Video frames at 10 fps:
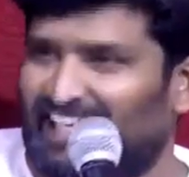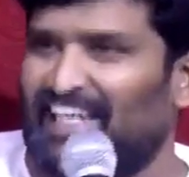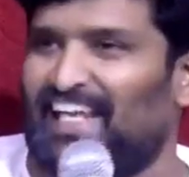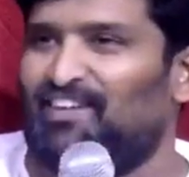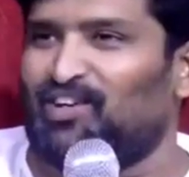
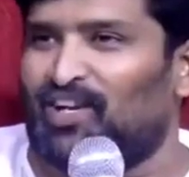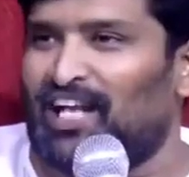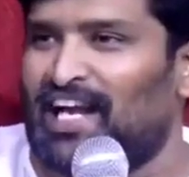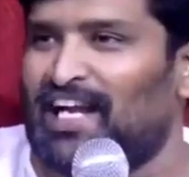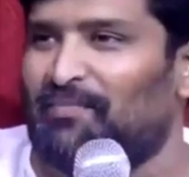
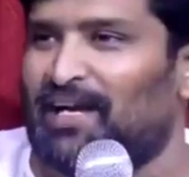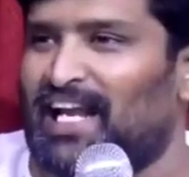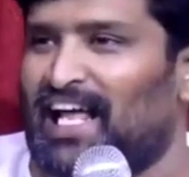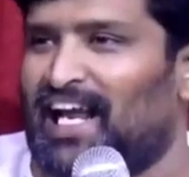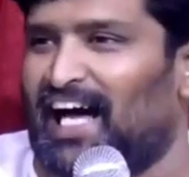నేనేమంటున్నానంటే
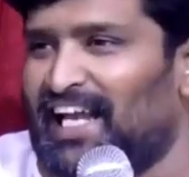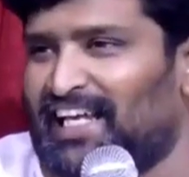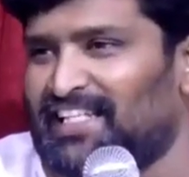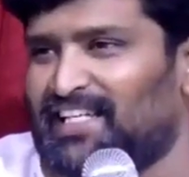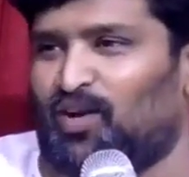బిడ్డలారా
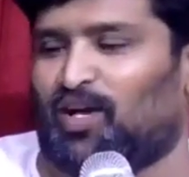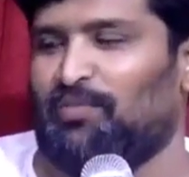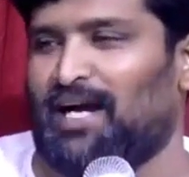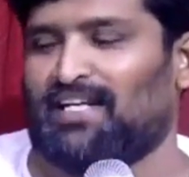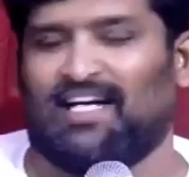ఆలకించండి ఒక్క
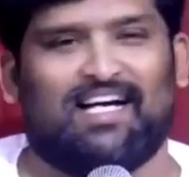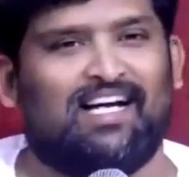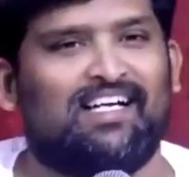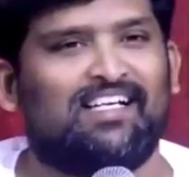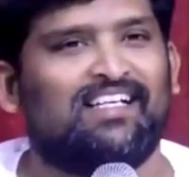మాట
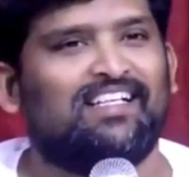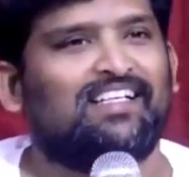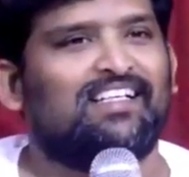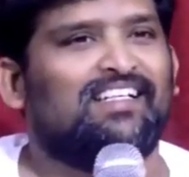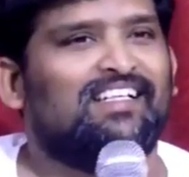
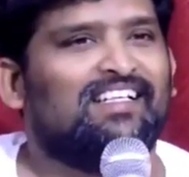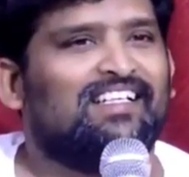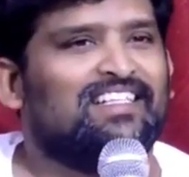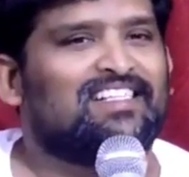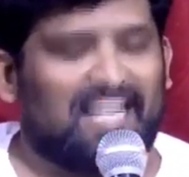
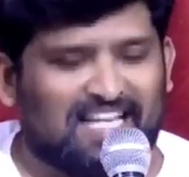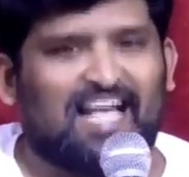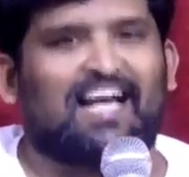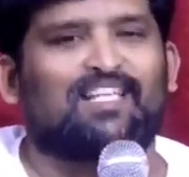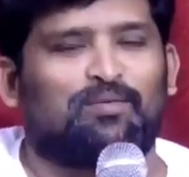
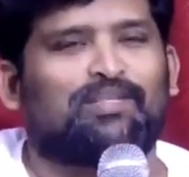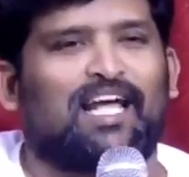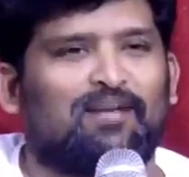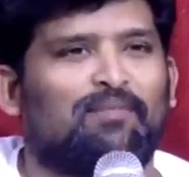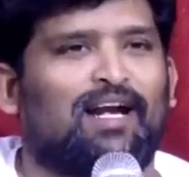సరదాగా
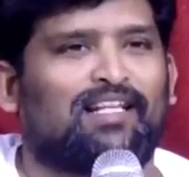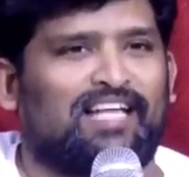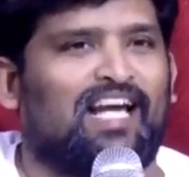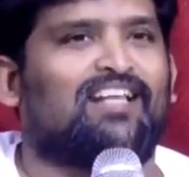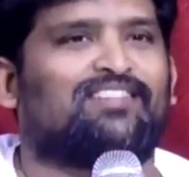చెబుతాను ఈ మాట
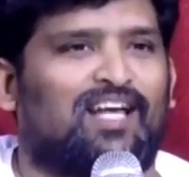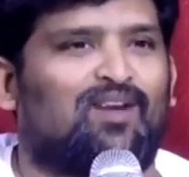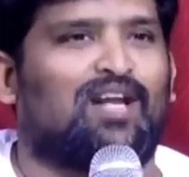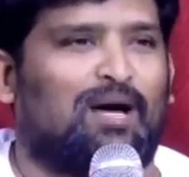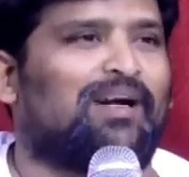
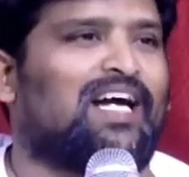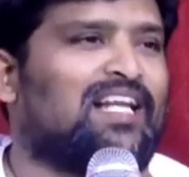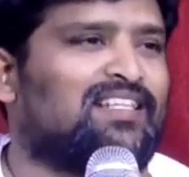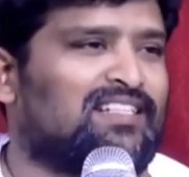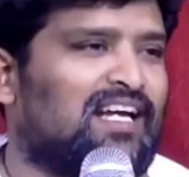చాలాసార్లు
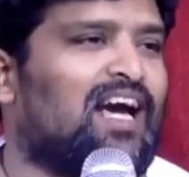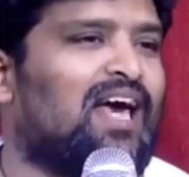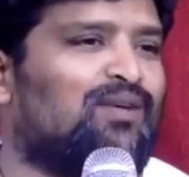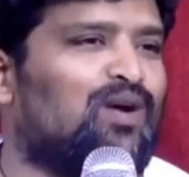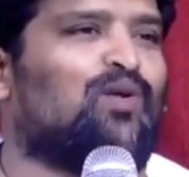రామకార్థ
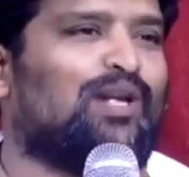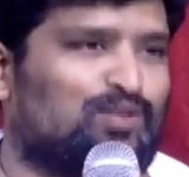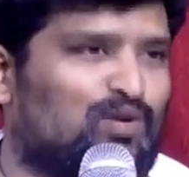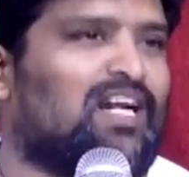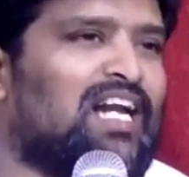సంఘాలలో కొన్ని
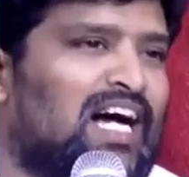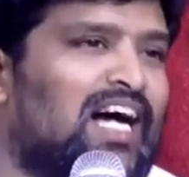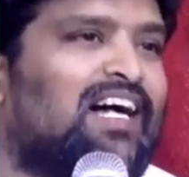చోట్ల